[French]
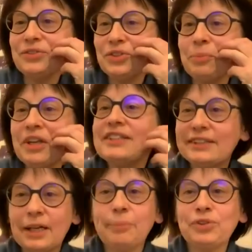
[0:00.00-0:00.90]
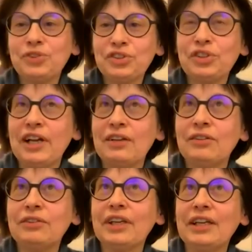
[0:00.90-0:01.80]
on sent bien c'est important de la
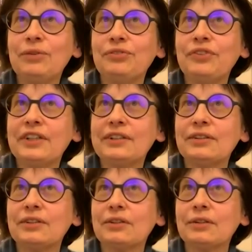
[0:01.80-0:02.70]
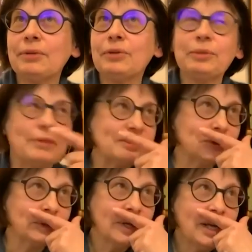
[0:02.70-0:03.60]
langue et le fait, euh, ben oui, parce
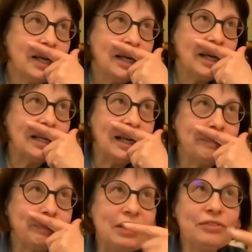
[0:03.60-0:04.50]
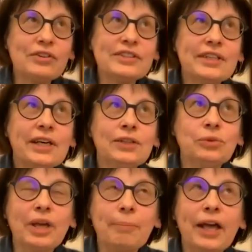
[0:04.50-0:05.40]
que elle a appris le français et
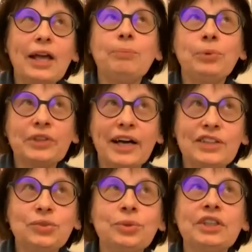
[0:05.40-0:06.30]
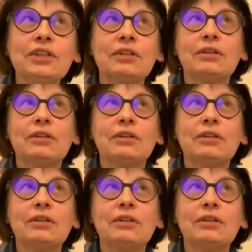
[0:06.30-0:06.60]
donc après elle peut traduire.